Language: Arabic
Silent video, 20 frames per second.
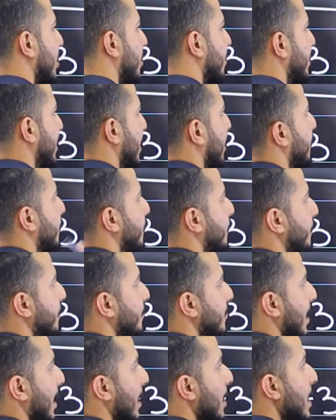تربيع
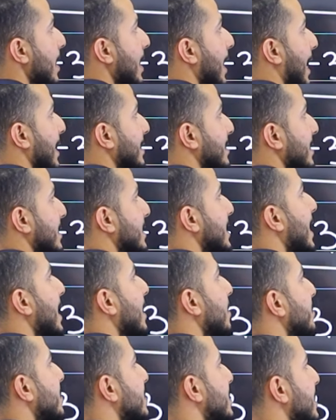هسه
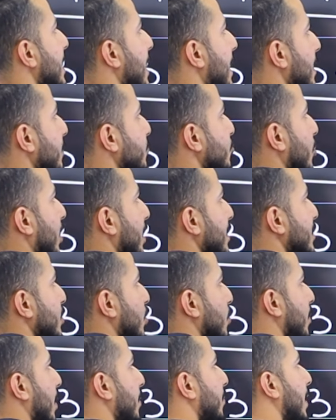سالب السالب شو راح
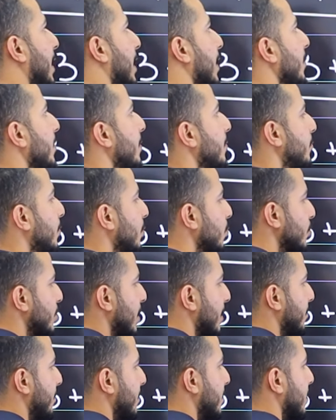يصيروا مع بعض
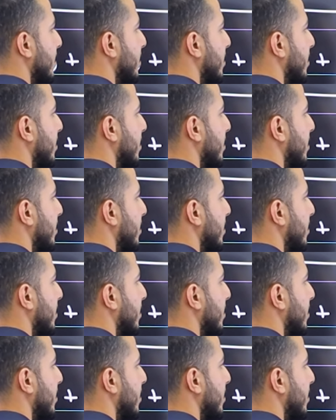موجب